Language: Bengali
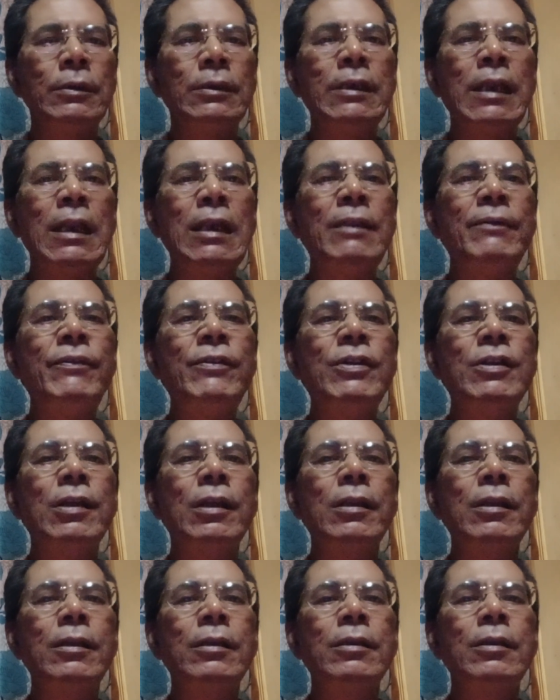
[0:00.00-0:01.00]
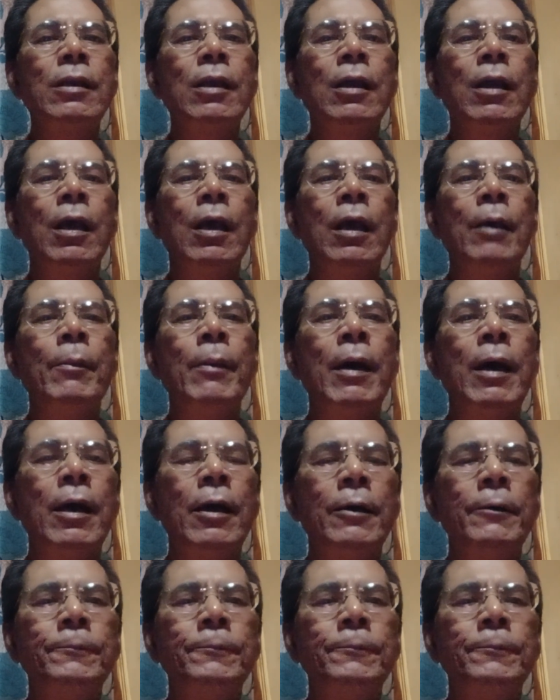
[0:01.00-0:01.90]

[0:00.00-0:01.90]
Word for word: টেলিভিশনের বা